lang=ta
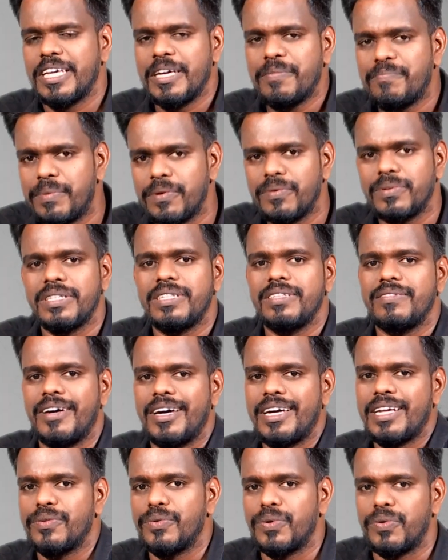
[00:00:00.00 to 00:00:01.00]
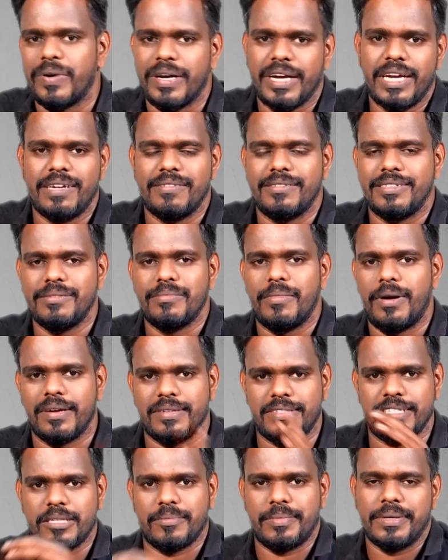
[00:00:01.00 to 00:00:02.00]
தான் இப்போ வந்து வேறு ஒரு வகையில் வந்து
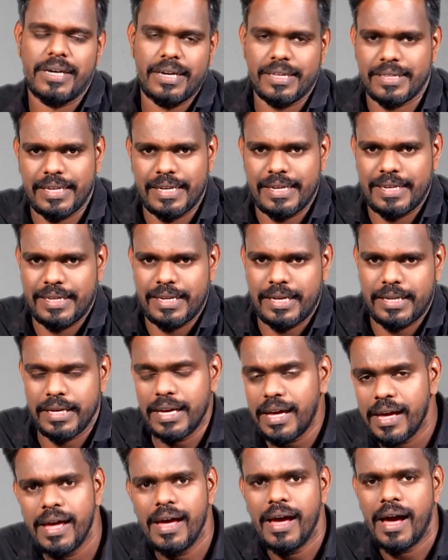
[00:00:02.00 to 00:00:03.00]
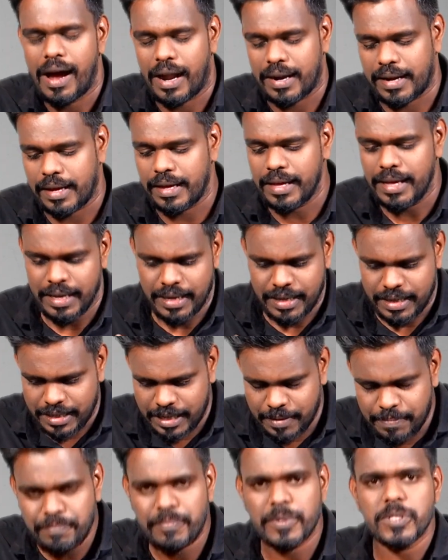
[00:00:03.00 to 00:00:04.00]
மார்க் ஜகபர் களத்தில் இறங்குறாரு ஆனால்
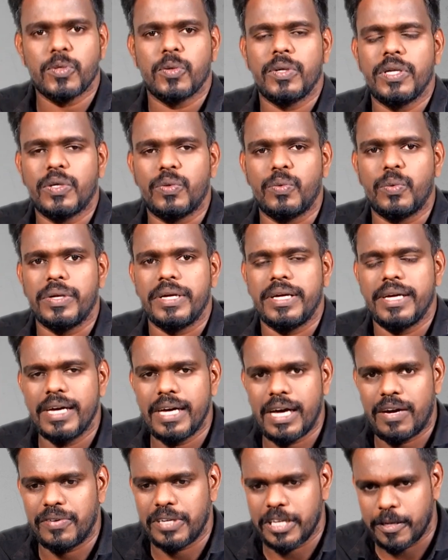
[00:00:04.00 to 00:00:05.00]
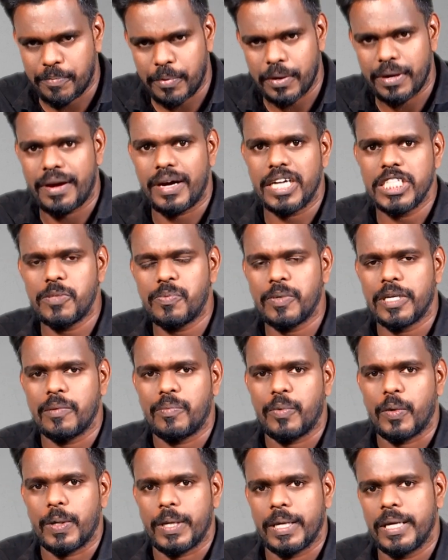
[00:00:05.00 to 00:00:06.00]
இப்போ சொல்லக்கூடிய அவர் இப்போ லான்ச் பண்ண
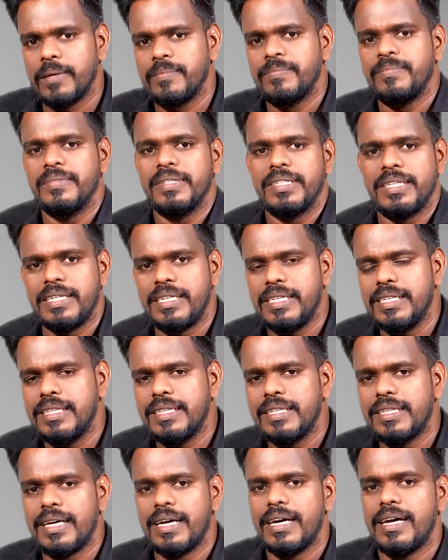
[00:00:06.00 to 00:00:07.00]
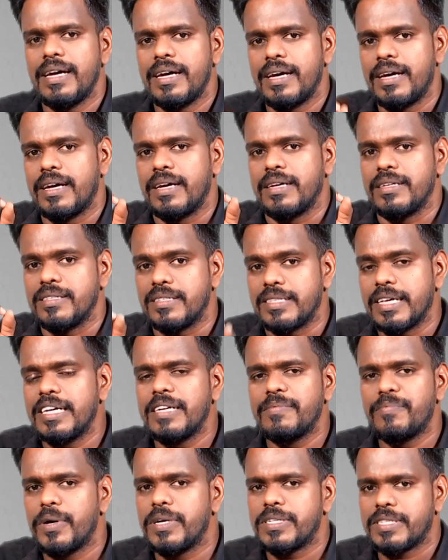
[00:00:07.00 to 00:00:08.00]
போகிற இந்த
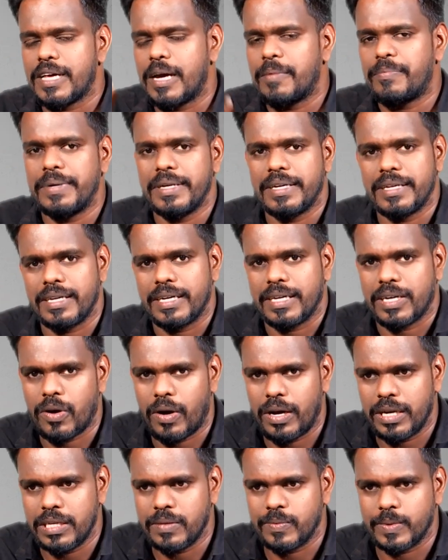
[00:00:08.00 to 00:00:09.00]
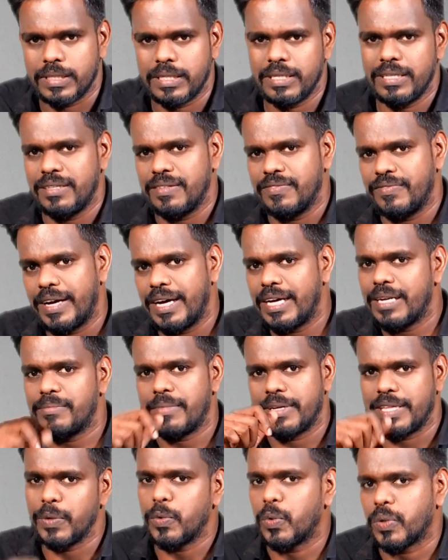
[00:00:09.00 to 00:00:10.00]
ஜக் பாக்ஸ் அப்படிங்கிற காயின் வந்து வேறு
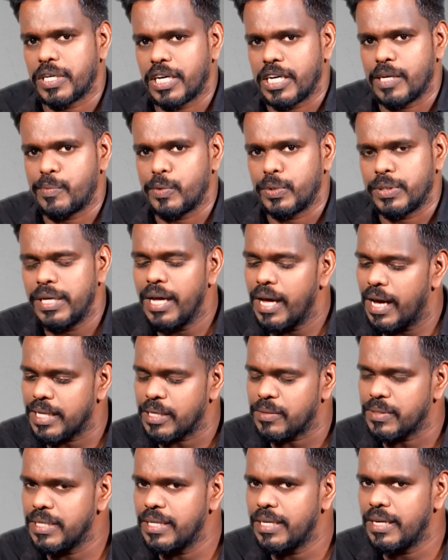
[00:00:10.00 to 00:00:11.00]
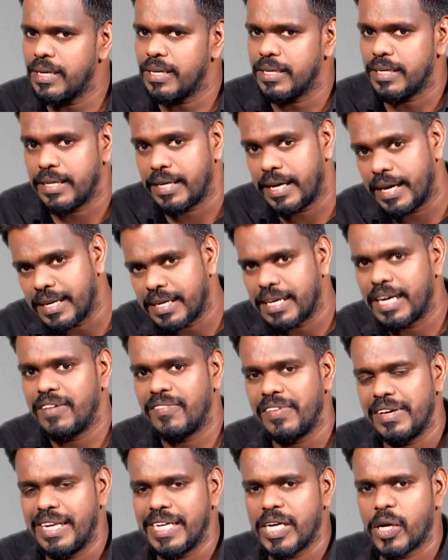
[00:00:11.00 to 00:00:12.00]
மாதிரி ஒர்க் ஆக போகுது அதாவது
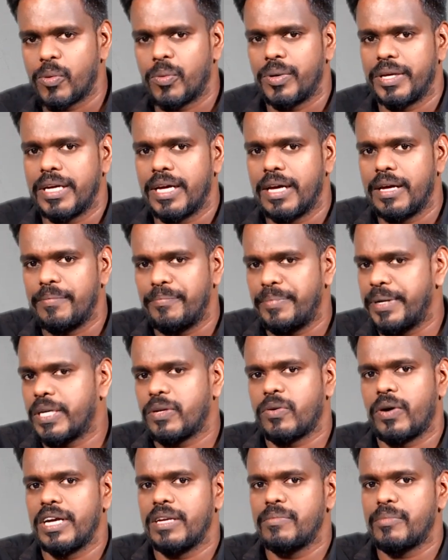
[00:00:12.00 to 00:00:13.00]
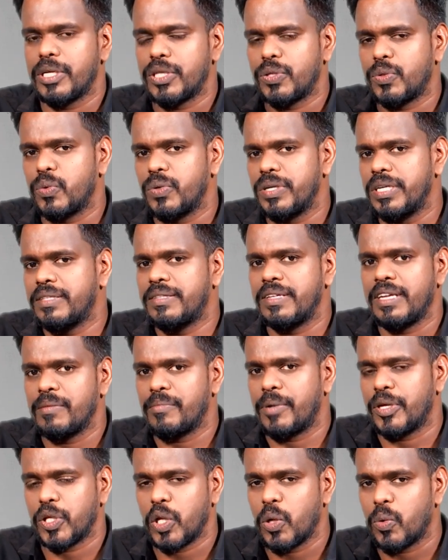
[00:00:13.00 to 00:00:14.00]
ஏற்கனவே இருக்கக்கூடிய பிட்காயின் மாதிரியோ
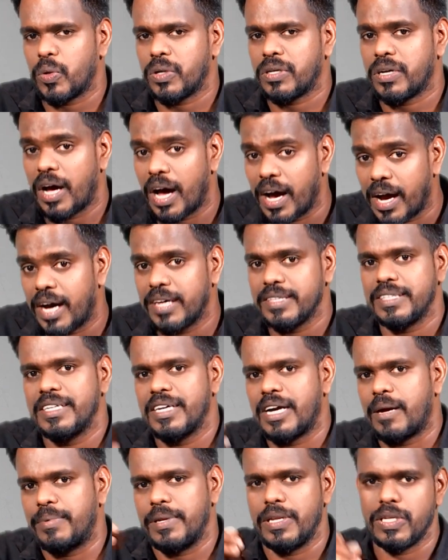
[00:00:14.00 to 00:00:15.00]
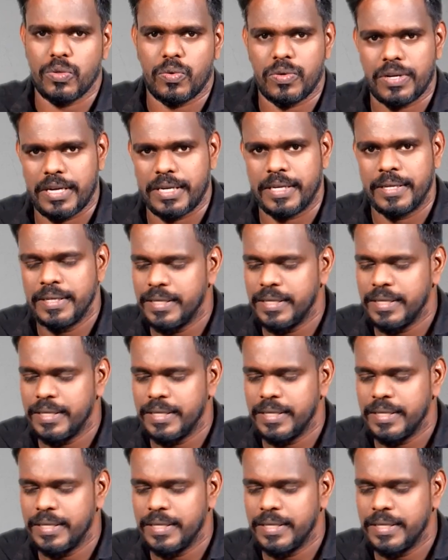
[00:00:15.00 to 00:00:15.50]
இத்திரியம் மாதிரியோ ஒர்க் ஆகாது அப்படின்னு சொல்கிறாங்க